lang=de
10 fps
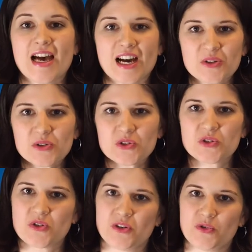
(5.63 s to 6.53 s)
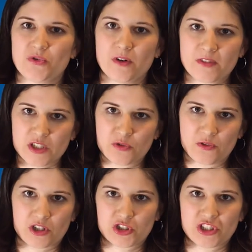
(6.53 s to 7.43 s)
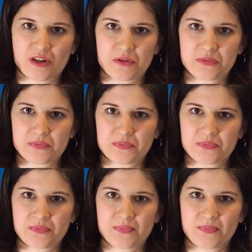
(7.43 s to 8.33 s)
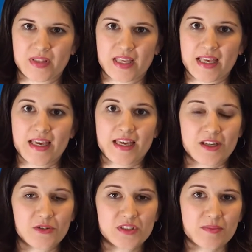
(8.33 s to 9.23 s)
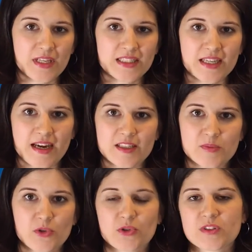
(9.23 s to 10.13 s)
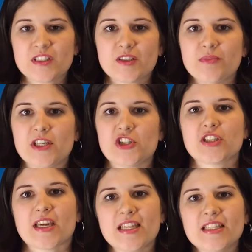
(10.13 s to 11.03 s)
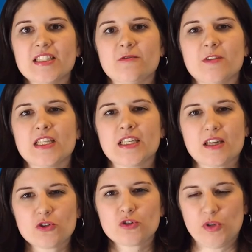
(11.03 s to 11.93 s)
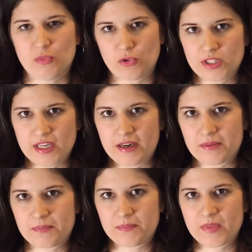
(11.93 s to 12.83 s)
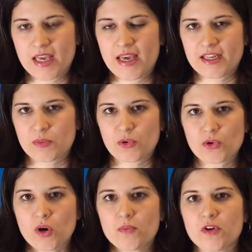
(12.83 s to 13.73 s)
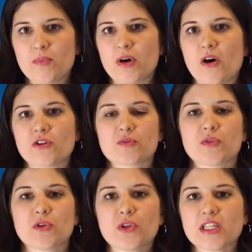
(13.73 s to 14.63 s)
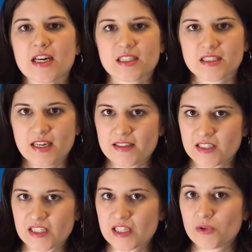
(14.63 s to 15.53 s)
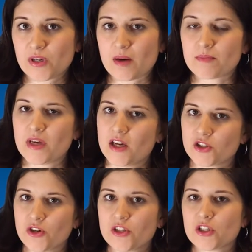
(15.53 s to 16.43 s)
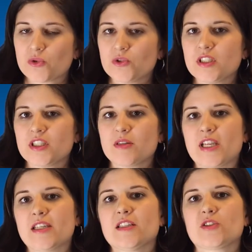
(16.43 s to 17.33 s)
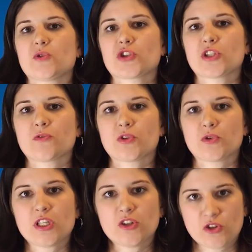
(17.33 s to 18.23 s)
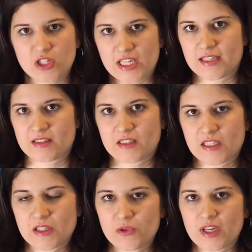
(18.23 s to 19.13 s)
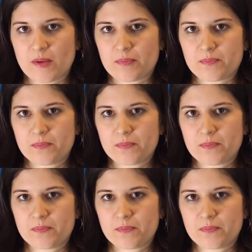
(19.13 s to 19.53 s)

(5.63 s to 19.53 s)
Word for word: Hallo zur neuen OV Videowochenschau. In unserem Landkreis produzieren Menschen relativ wenig Hausmüll pro Jahr. Der Pro-Kopf-Verbrauch ist mit 138 Kilogramm deutlich unter dem Landesdurchschnitt von 189 Kilogramm.